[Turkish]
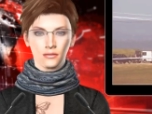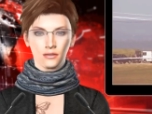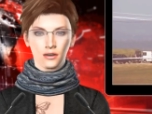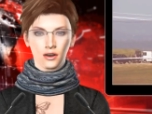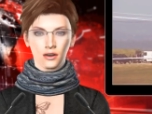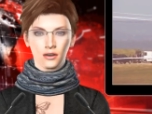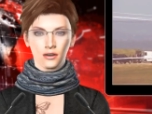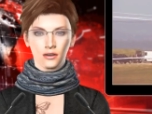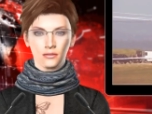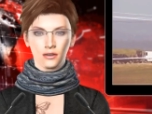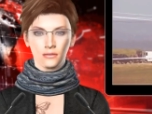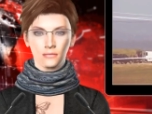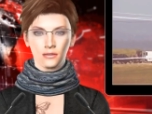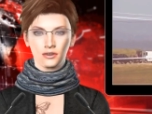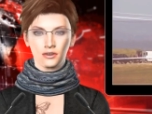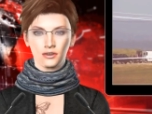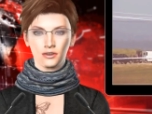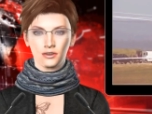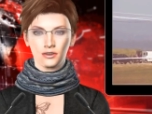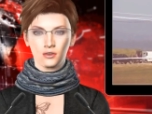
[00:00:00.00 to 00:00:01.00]
Amerika
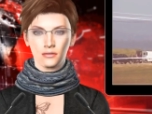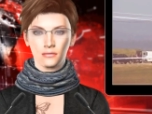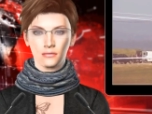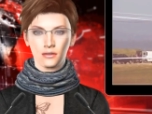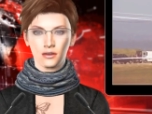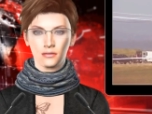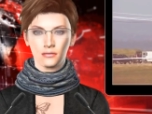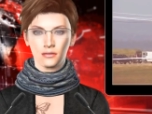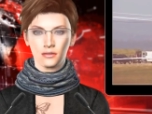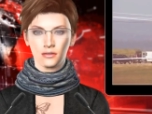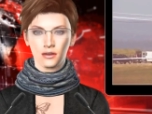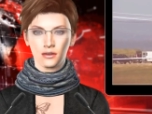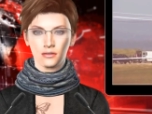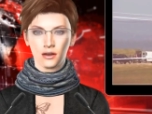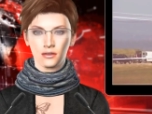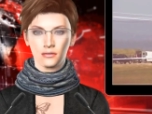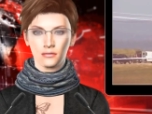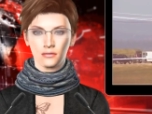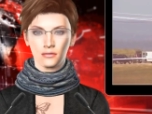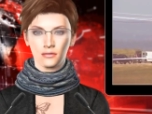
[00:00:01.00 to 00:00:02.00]
Birleşik
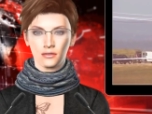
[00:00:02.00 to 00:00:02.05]
Devletleri,